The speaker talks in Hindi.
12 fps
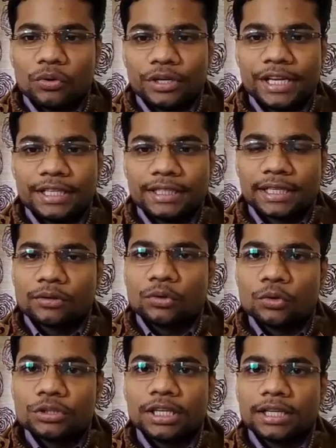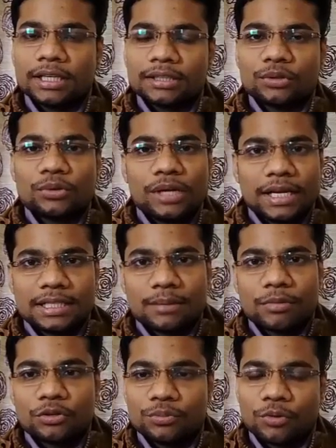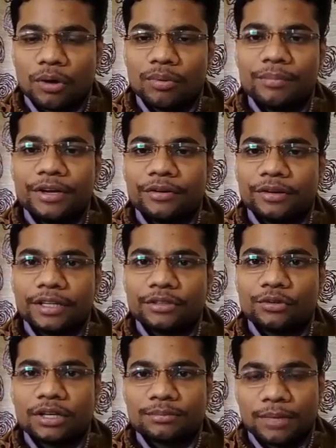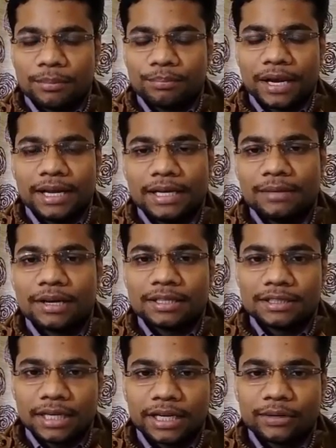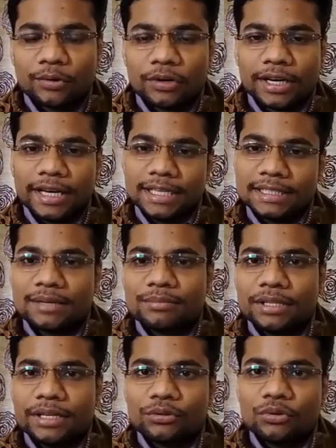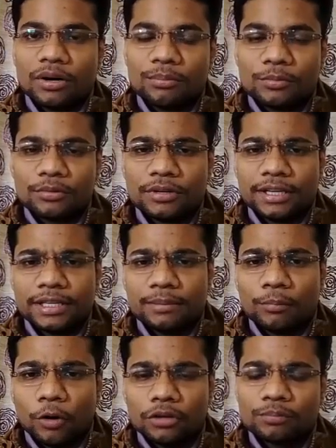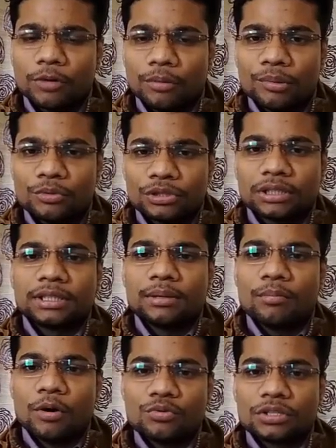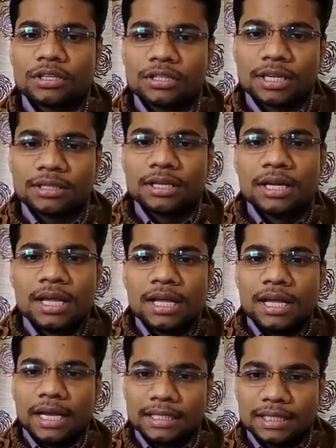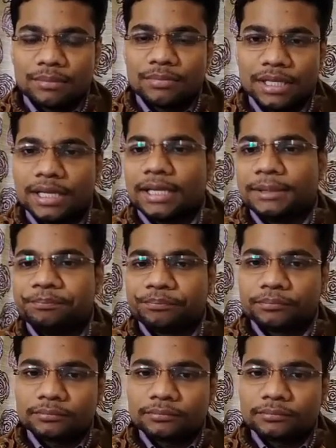वो ठीक ठाक हो जाएगा तो एग्जाम में कुछ प्रॉब्लम नहीं होगा नहीं तो आप, पहली बार जा रहे हो ऑनलाइन एग्जाम देने तो आपके लिए बहुत प्रॉब्लम हो सकता है कि माउस के साथ एग्जाम देना